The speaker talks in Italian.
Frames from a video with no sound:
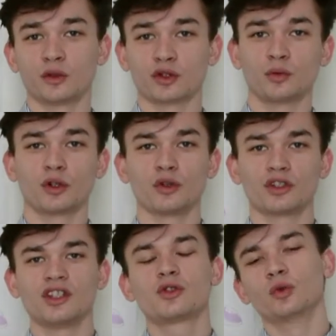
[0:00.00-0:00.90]
questo percorso
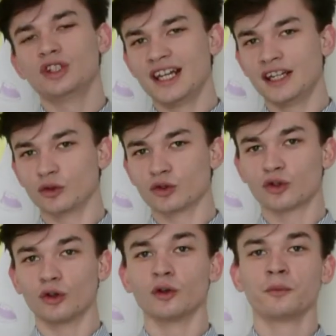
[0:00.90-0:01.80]
di studi e non
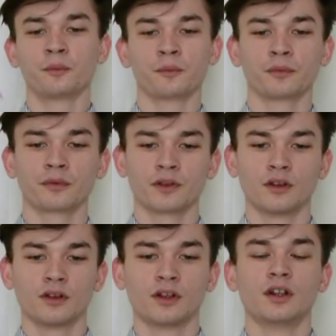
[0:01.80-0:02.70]
solo.
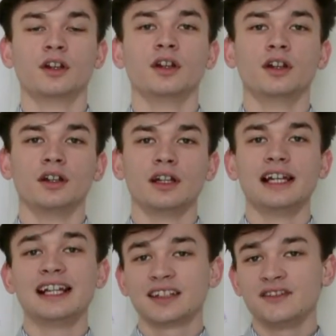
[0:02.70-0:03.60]

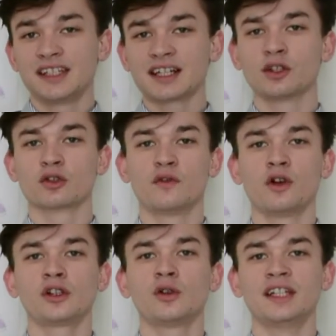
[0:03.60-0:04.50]
Le attività che ho
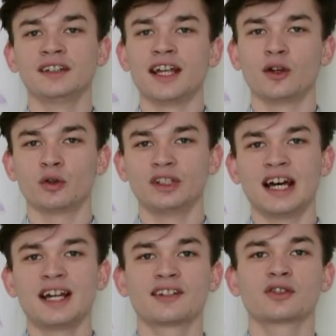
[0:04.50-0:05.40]
svolto all'interno di
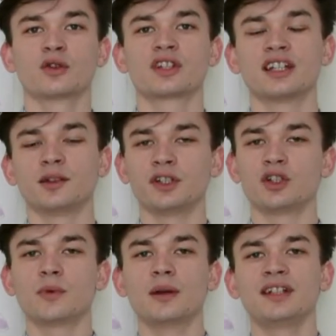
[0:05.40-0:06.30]
ARA sono state
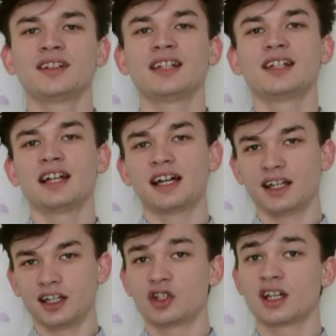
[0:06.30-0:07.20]
principalmente eh,
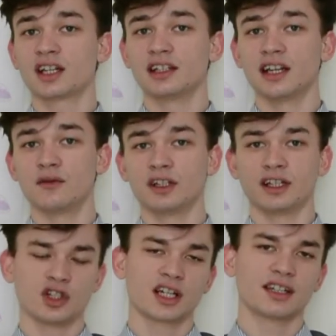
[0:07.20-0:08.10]
ricerca, della,
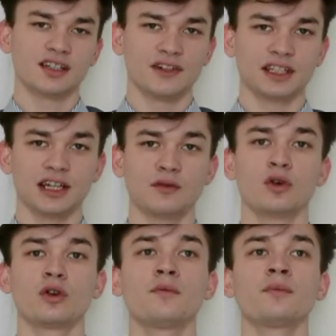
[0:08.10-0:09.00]
ricerca, attiva del
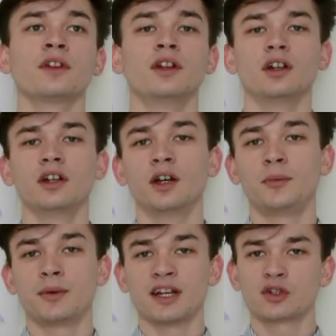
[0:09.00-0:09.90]
lavoro, eh,
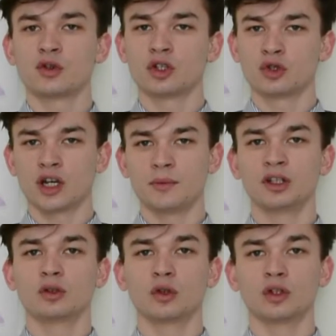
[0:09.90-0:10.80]
preparazione e
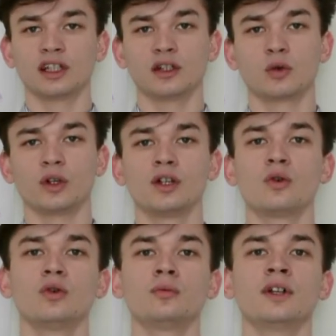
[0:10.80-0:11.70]
aggiornamento del
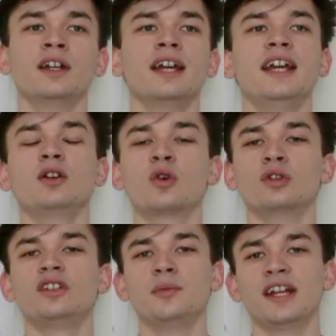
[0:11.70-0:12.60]
curriculum e
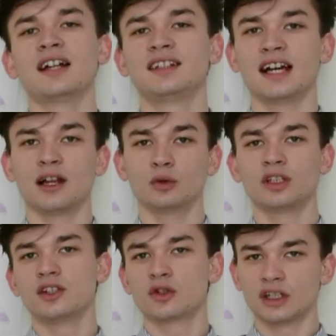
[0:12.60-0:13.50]
incontri mirati
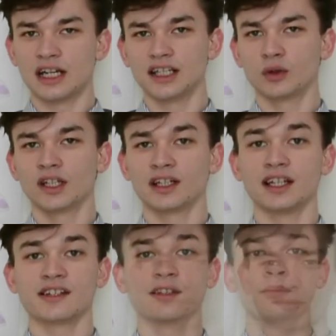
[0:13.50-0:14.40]
all'utilizzo della lingua
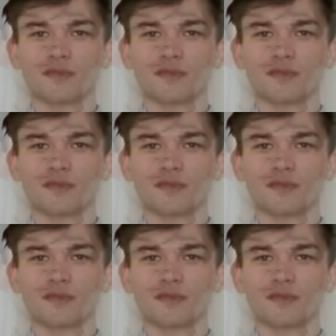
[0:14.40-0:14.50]
inglese.